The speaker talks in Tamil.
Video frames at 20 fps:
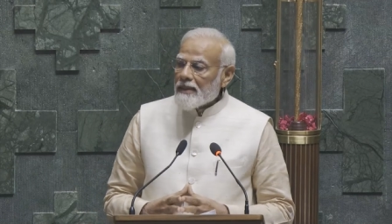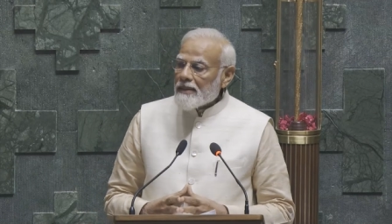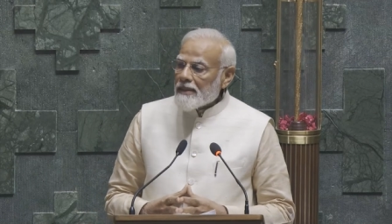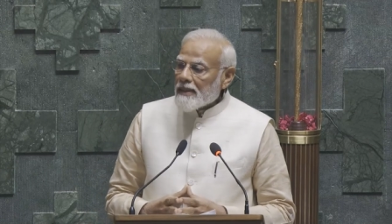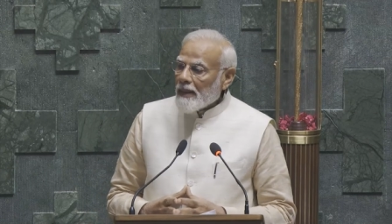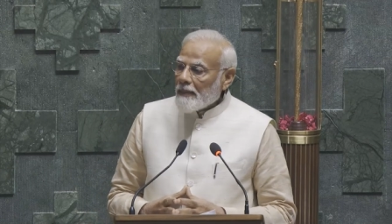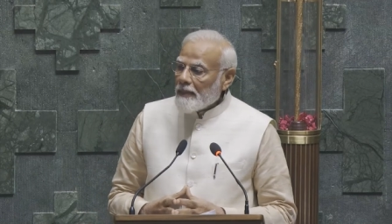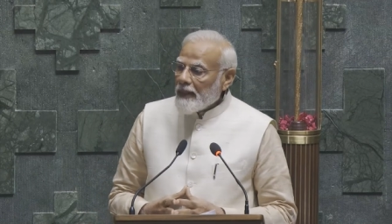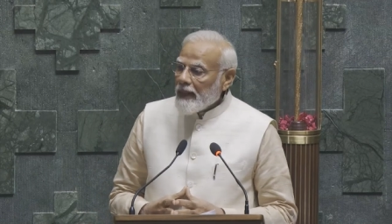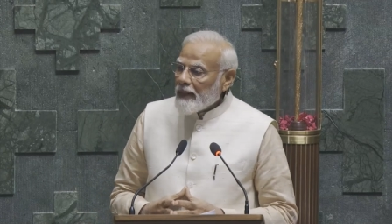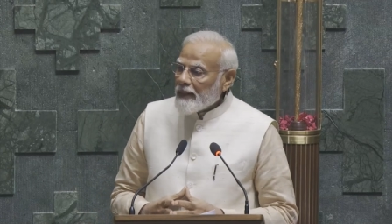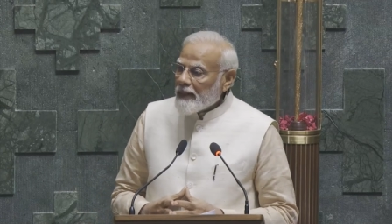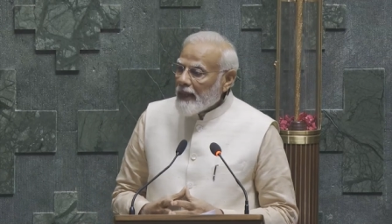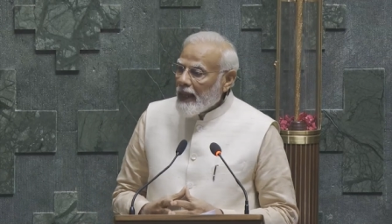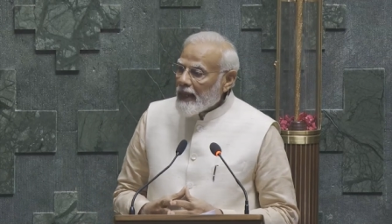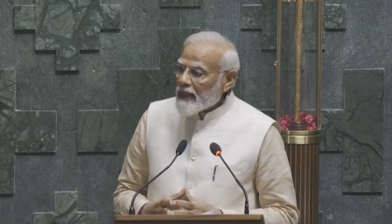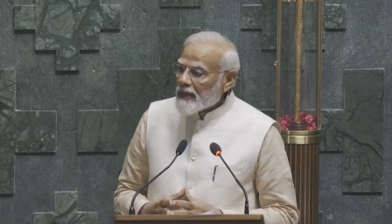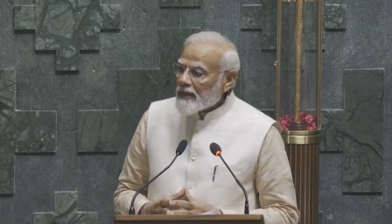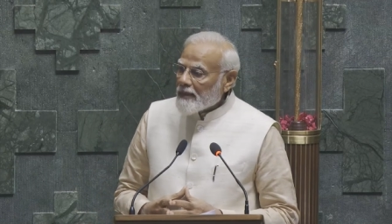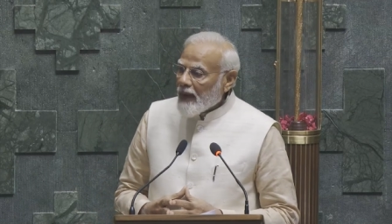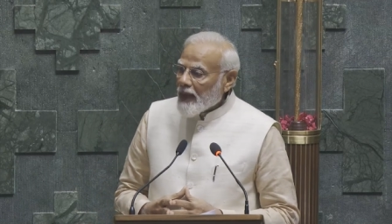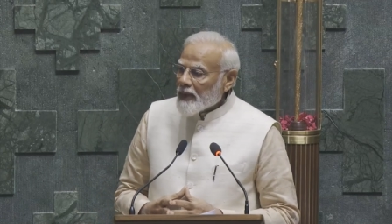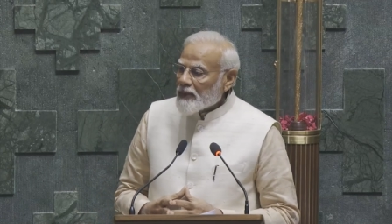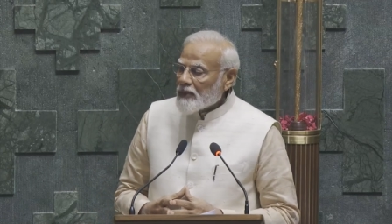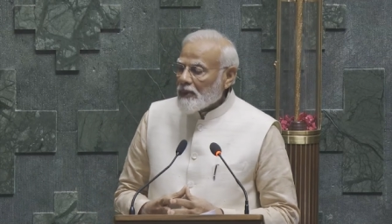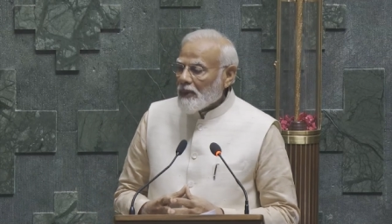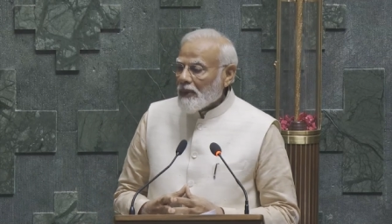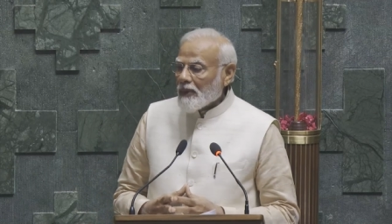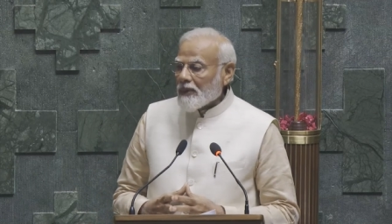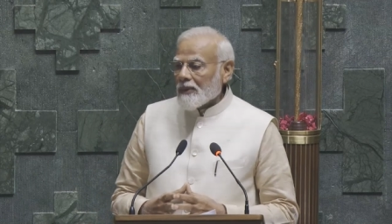நான் நாட்டு மக்கள்
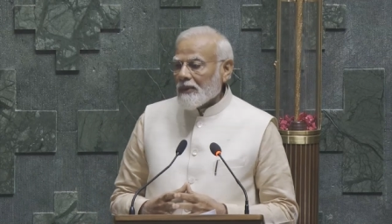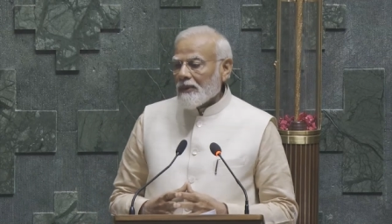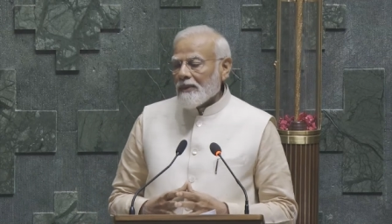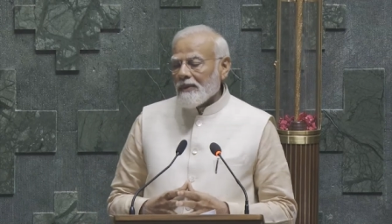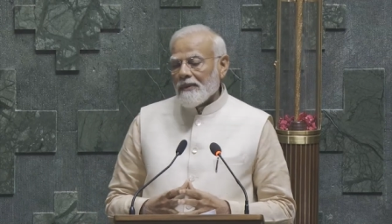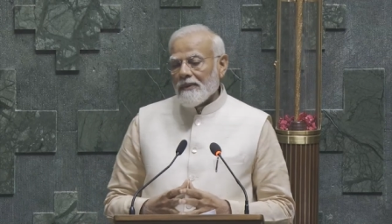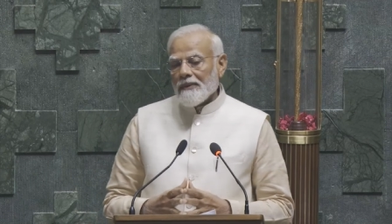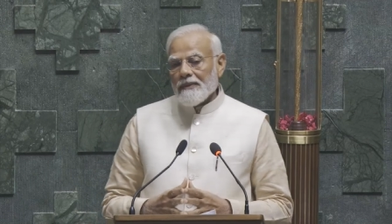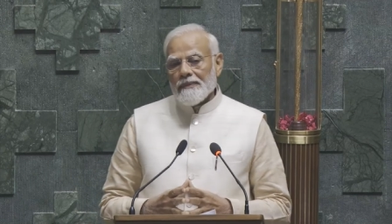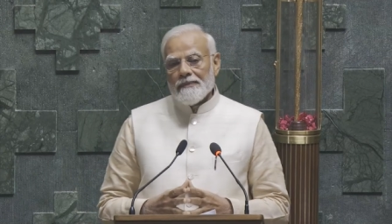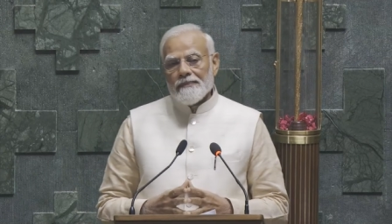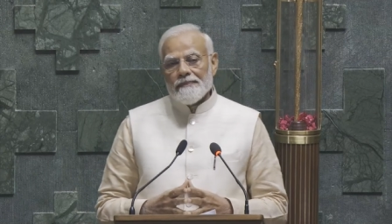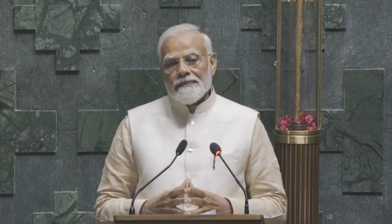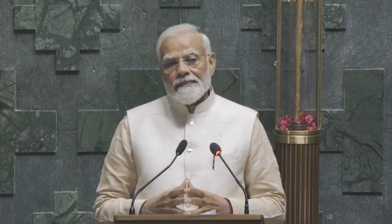அனைவருக்கும்